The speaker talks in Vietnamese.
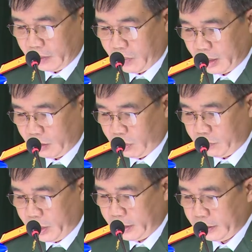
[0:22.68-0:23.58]
chính trị,
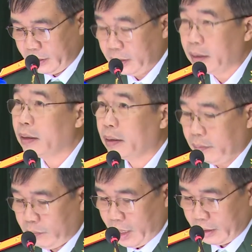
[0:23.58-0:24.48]
nổi bật là các
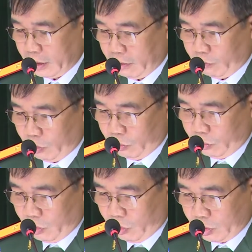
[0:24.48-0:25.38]
hoạt động kỷ niệm 90
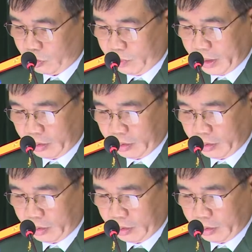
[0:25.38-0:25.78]
năm thành lập